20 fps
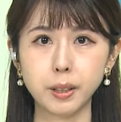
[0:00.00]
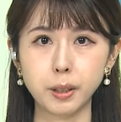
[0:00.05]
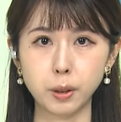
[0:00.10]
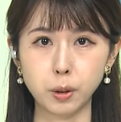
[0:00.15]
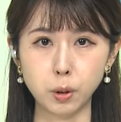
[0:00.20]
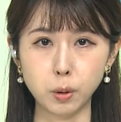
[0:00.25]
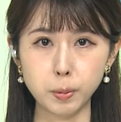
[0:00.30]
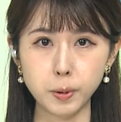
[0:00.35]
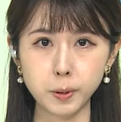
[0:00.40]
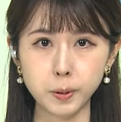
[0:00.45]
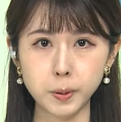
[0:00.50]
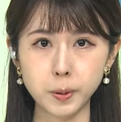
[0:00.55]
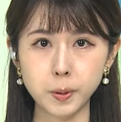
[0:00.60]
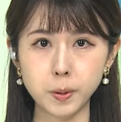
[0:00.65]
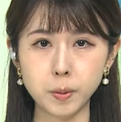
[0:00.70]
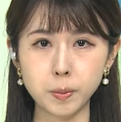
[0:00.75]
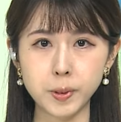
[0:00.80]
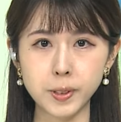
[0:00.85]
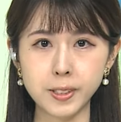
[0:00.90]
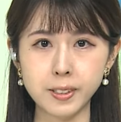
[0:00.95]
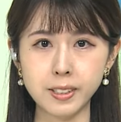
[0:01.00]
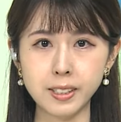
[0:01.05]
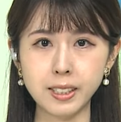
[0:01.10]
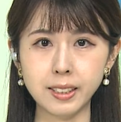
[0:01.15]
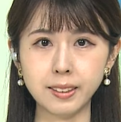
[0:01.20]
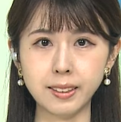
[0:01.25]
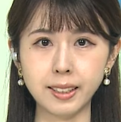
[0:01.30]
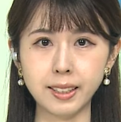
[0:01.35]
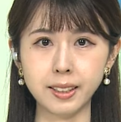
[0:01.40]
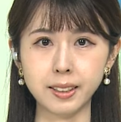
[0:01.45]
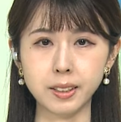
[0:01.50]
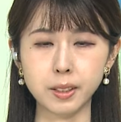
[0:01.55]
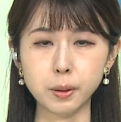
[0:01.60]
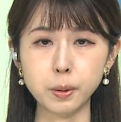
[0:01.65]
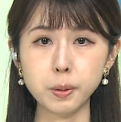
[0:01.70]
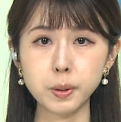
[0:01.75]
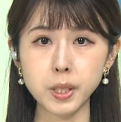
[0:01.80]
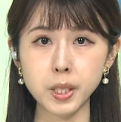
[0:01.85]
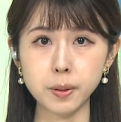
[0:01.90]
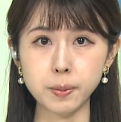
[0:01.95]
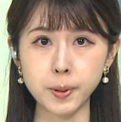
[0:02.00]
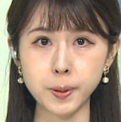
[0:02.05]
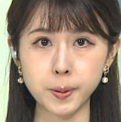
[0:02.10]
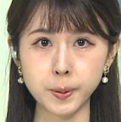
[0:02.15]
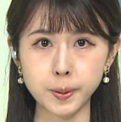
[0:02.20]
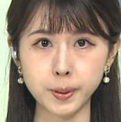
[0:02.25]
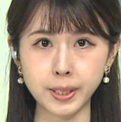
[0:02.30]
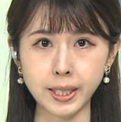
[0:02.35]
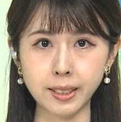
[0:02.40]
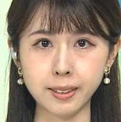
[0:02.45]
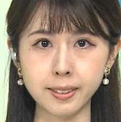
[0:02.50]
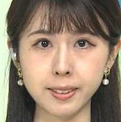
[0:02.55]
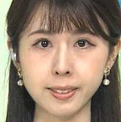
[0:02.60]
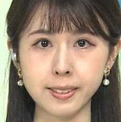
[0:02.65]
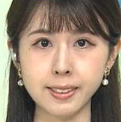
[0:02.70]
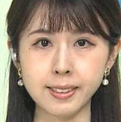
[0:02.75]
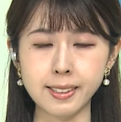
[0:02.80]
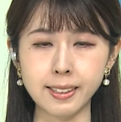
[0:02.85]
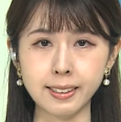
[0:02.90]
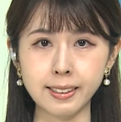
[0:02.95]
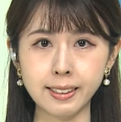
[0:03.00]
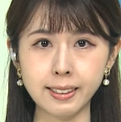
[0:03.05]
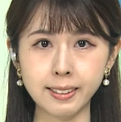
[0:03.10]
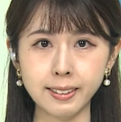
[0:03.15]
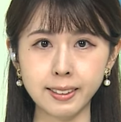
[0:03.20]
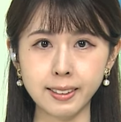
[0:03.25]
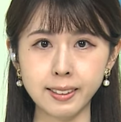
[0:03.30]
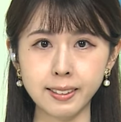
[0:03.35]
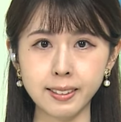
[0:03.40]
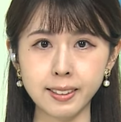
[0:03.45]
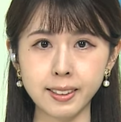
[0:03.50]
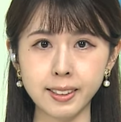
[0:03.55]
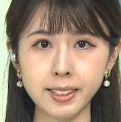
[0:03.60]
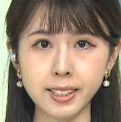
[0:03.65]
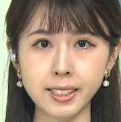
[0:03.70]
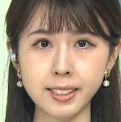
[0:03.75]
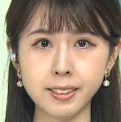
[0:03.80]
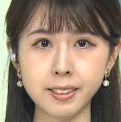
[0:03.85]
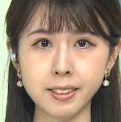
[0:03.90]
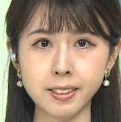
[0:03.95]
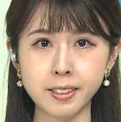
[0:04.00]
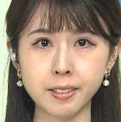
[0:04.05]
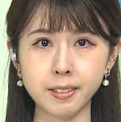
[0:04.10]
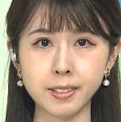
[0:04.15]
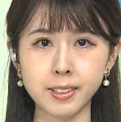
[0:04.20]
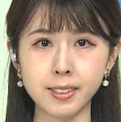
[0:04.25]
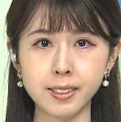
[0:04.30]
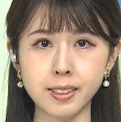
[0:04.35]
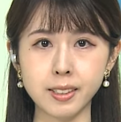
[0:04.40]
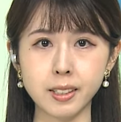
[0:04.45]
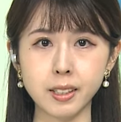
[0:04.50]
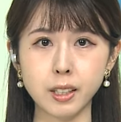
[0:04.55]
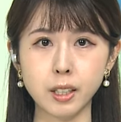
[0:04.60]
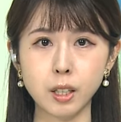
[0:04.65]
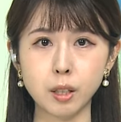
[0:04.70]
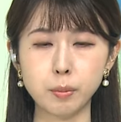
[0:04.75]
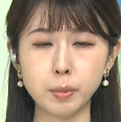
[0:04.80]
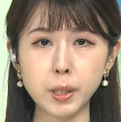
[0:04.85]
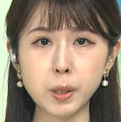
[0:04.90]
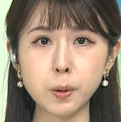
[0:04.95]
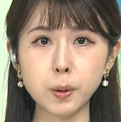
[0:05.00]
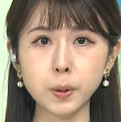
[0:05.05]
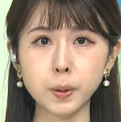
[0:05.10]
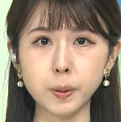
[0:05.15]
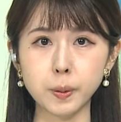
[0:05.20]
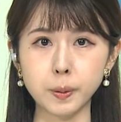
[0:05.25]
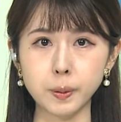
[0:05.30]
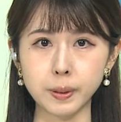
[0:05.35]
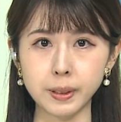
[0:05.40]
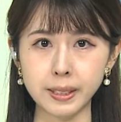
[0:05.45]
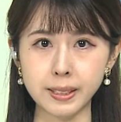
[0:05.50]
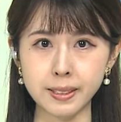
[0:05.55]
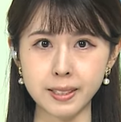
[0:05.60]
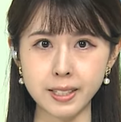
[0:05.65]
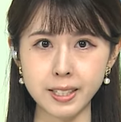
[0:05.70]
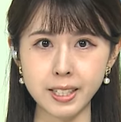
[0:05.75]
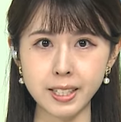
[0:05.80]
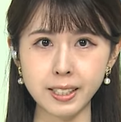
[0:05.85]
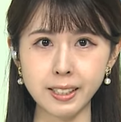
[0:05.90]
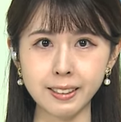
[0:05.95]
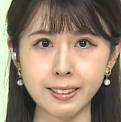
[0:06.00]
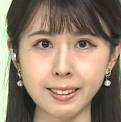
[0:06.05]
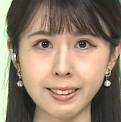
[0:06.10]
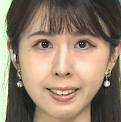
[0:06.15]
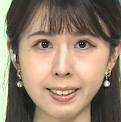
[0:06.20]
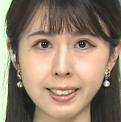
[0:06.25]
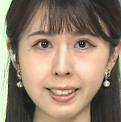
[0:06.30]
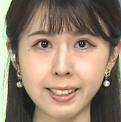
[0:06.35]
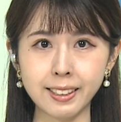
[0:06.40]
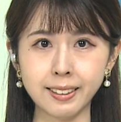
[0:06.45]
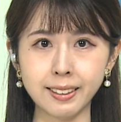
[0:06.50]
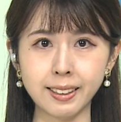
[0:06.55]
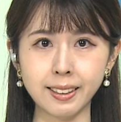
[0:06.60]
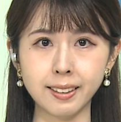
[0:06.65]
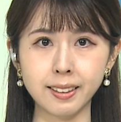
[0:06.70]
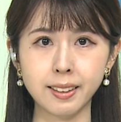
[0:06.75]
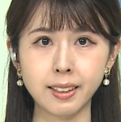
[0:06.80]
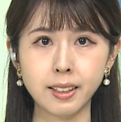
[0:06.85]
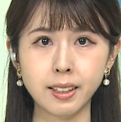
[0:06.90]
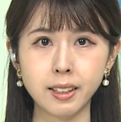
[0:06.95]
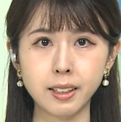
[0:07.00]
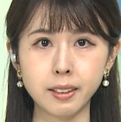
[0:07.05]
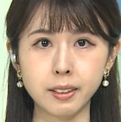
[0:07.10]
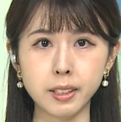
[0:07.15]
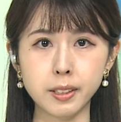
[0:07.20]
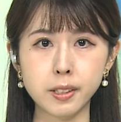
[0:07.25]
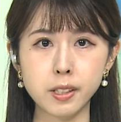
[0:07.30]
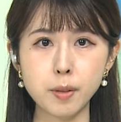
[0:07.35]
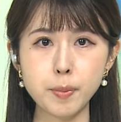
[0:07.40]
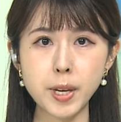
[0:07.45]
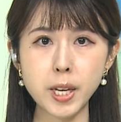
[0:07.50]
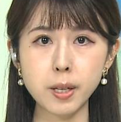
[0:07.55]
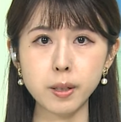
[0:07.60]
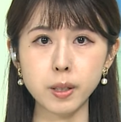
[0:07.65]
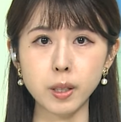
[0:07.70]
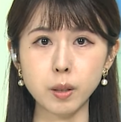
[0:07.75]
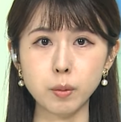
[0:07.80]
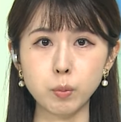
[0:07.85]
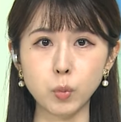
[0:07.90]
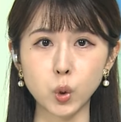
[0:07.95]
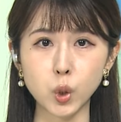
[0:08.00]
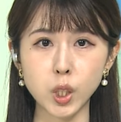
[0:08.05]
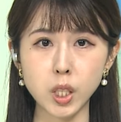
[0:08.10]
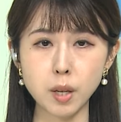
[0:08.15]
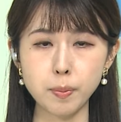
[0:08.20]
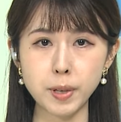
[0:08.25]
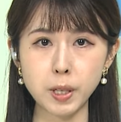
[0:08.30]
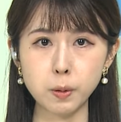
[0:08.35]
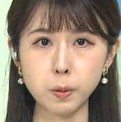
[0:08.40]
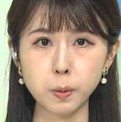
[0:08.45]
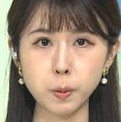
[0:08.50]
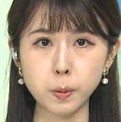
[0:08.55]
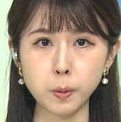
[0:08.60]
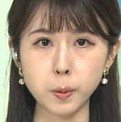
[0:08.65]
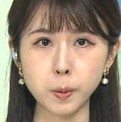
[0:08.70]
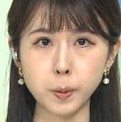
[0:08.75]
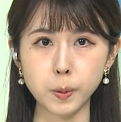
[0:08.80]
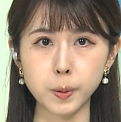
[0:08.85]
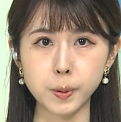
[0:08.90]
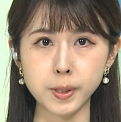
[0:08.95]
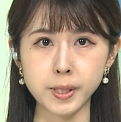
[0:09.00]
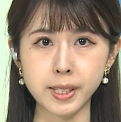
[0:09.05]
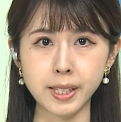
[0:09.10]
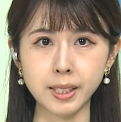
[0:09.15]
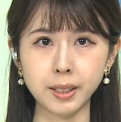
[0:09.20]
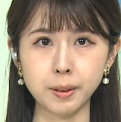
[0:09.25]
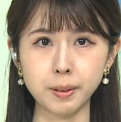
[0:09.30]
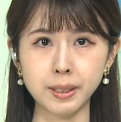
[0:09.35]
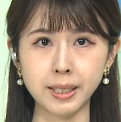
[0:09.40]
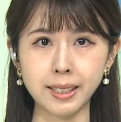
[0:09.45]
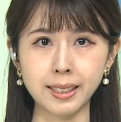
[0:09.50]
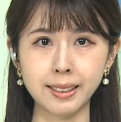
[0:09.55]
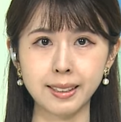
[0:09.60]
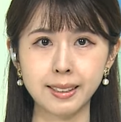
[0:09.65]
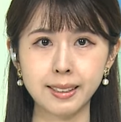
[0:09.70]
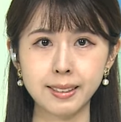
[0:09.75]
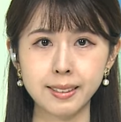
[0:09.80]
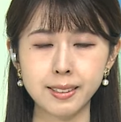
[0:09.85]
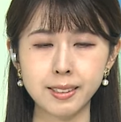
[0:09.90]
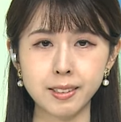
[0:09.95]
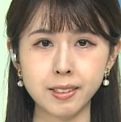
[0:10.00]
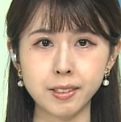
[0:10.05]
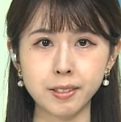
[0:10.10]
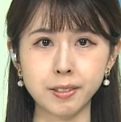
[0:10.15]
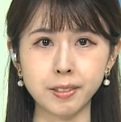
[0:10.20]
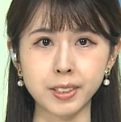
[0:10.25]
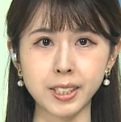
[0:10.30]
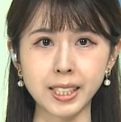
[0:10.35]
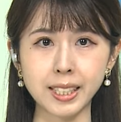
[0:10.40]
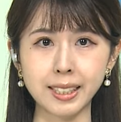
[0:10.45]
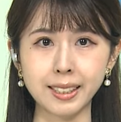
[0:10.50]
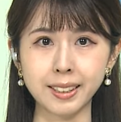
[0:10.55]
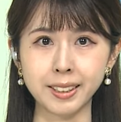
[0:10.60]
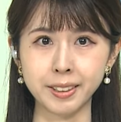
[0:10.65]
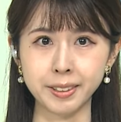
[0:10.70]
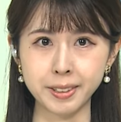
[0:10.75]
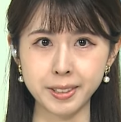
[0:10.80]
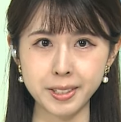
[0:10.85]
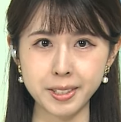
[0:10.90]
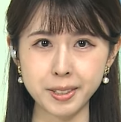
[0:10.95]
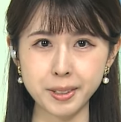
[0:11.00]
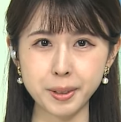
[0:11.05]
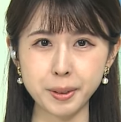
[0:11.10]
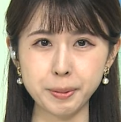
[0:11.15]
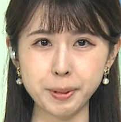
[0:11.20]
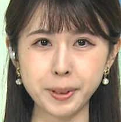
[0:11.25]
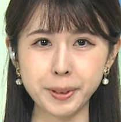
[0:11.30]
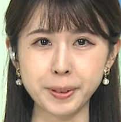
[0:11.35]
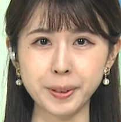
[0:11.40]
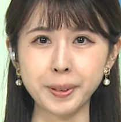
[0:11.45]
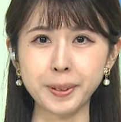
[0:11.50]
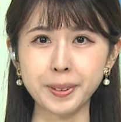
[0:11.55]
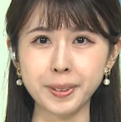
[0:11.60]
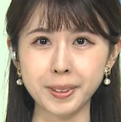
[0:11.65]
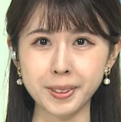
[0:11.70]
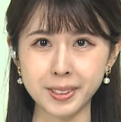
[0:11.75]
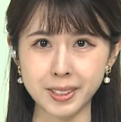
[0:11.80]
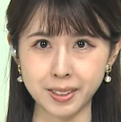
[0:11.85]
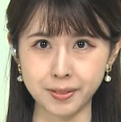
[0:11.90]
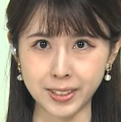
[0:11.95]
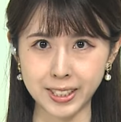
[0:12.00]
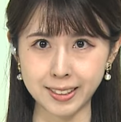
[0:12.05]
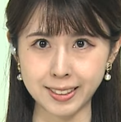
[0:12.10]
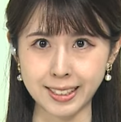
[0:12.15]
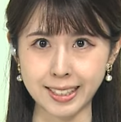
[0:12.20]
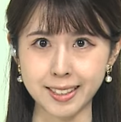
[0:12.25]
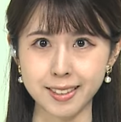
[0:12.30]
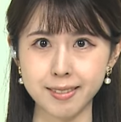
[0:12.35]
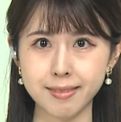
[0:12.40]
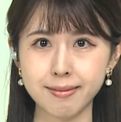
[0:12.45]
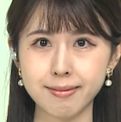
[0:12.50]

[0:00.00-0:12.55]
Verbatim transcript: ロボットを用いて競技を行う世界大会に出場し、見事1位に輝いた立命館守山高校の生徒が市長に優勝を報告しました。